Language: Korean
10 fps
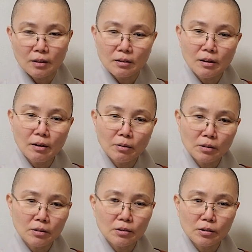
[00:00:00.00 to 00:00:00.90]

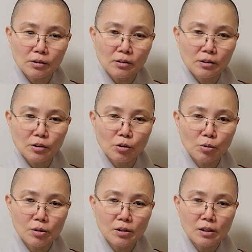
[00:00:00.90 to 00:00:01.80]
그래요. 그
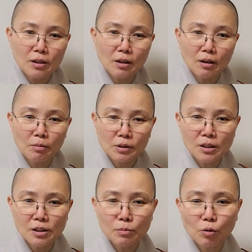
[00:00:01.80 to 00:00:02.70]
그쵸, 스님.
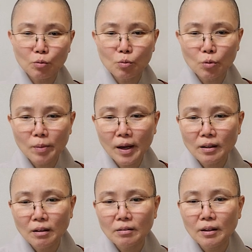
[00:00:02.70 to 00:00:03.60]
진심으로 궁금해야
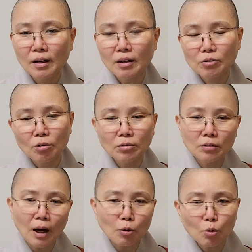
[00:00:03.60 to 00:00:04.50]
되는데,
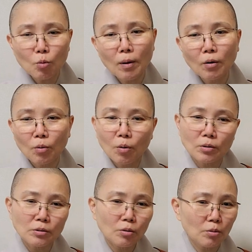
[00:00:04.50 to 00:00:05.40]
저는 안 궁금하고,
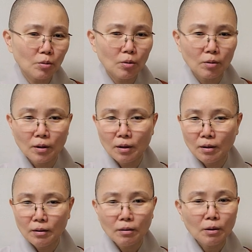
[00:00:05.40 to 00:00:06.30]
어쩌고.
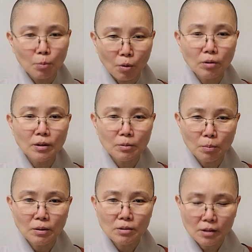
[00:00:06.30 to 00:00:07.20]
이렇게
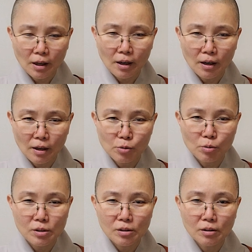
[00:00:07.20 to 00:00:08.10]
머리만
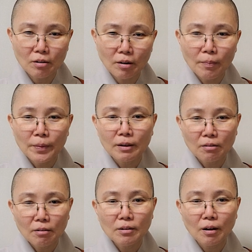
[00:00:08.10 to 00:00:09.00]
계속 쓰는 거.
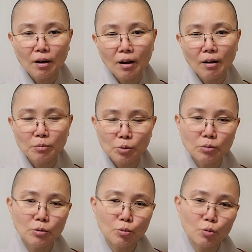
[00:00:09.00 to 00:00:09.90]
그런데
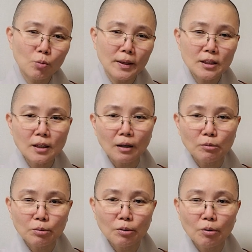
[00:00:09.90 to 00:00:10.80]
전요 궁금하진
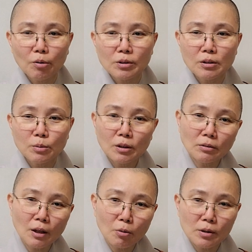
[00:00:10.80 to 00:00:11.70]
않고요. 스님
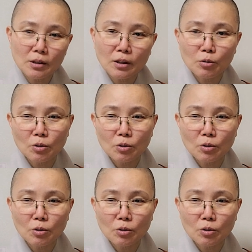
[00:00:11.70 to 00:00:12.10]
이렇다고 했잖아요.